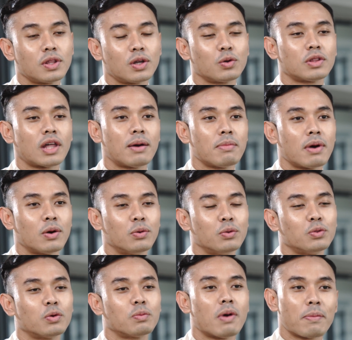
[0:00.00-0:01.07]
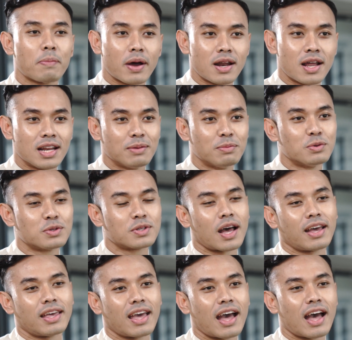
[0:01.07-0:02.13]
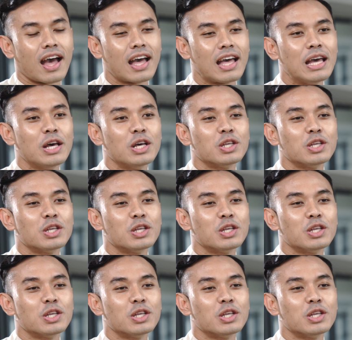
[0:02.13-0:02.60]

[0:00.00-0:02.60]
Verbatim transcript: terutama untuk bapak dan ibu saya,